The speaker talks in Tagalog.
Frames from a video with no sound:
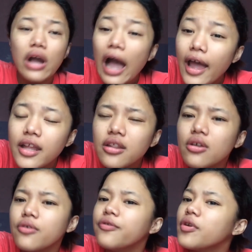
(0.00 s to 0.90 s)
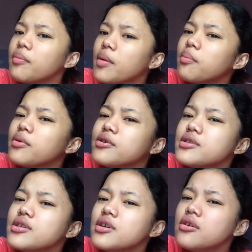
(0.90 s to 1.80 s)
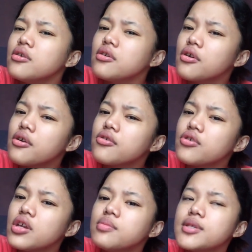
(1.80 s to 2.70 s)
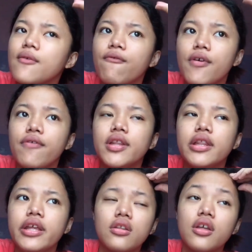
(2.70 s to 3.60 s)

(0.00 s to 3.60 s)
kind of remembers her dreams vividly.